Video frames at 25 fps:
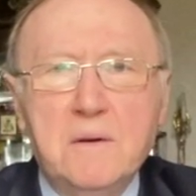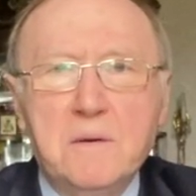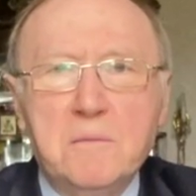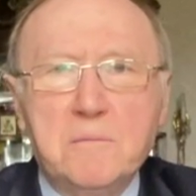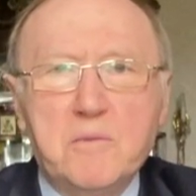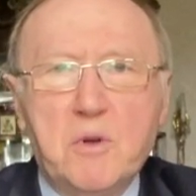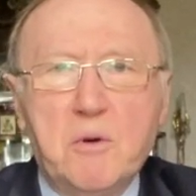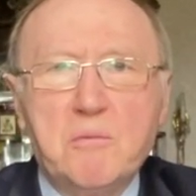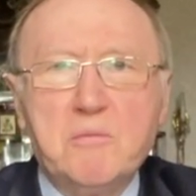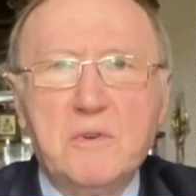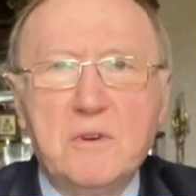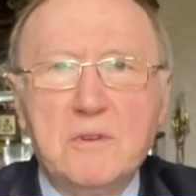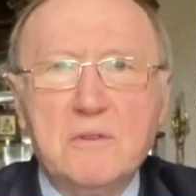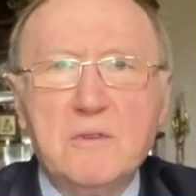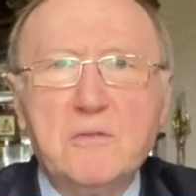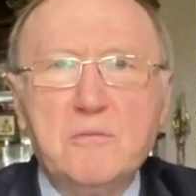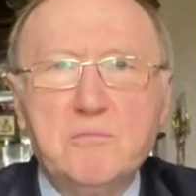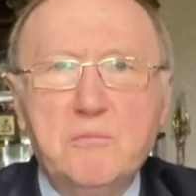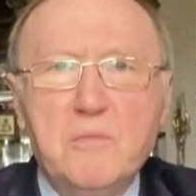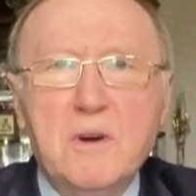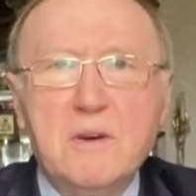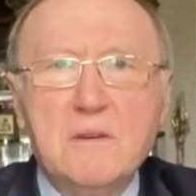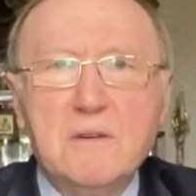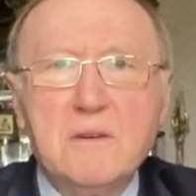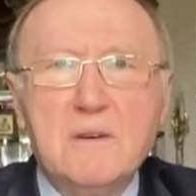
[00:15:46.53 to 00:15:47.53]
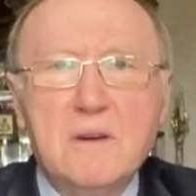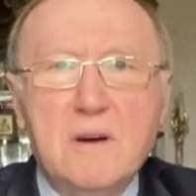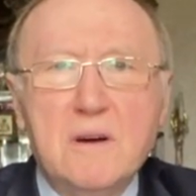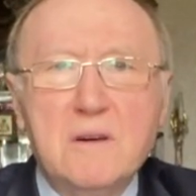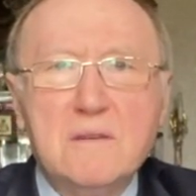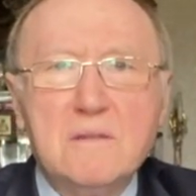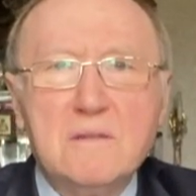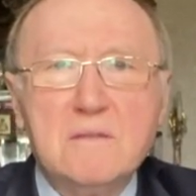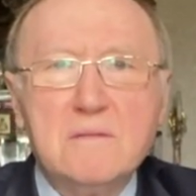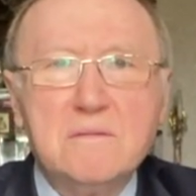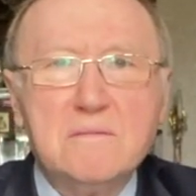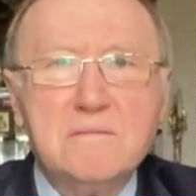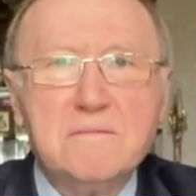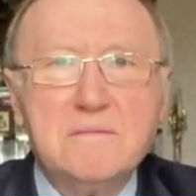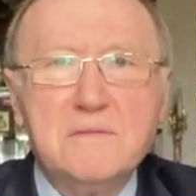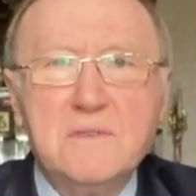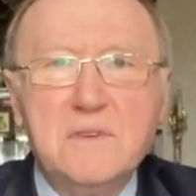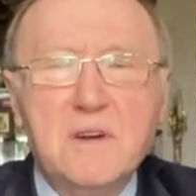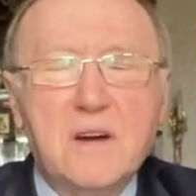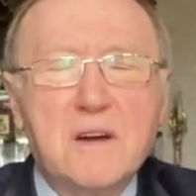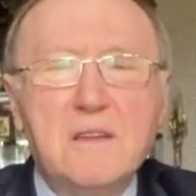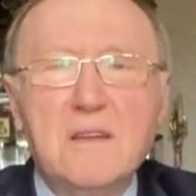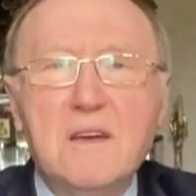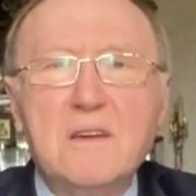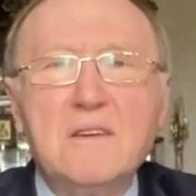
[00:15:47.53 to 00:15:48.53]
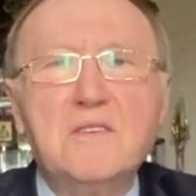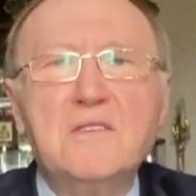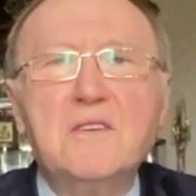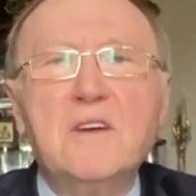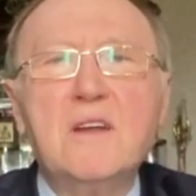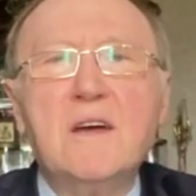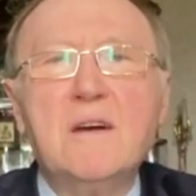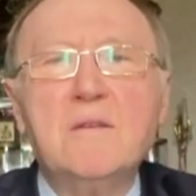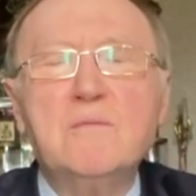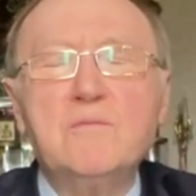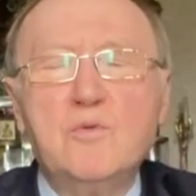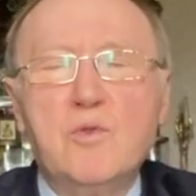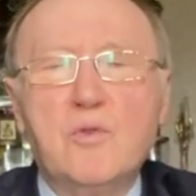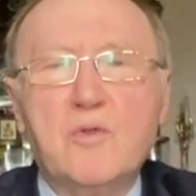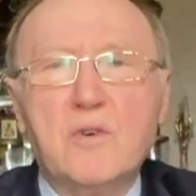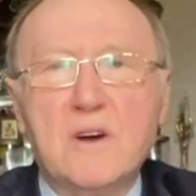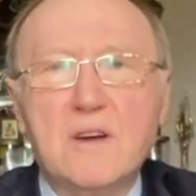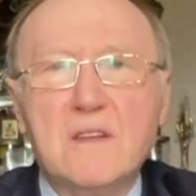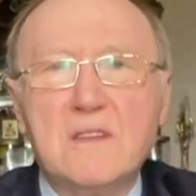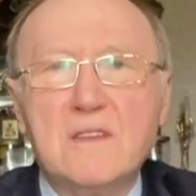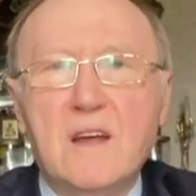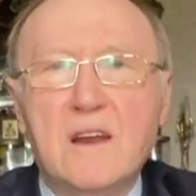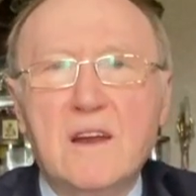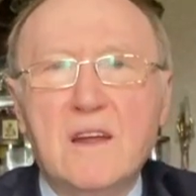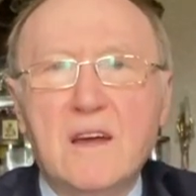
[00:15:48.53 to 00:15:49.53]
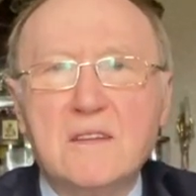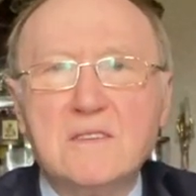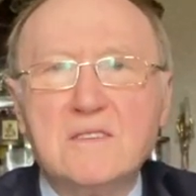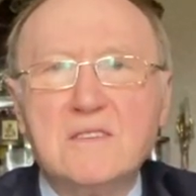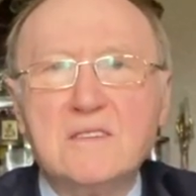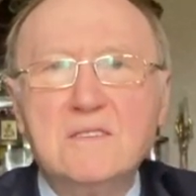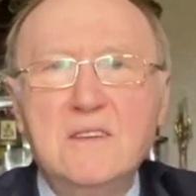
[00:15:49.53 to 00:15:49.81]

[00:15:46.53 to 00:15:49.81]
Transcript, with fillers: Том говорит, вот мы э, никогда не теряем духа, итальянцы.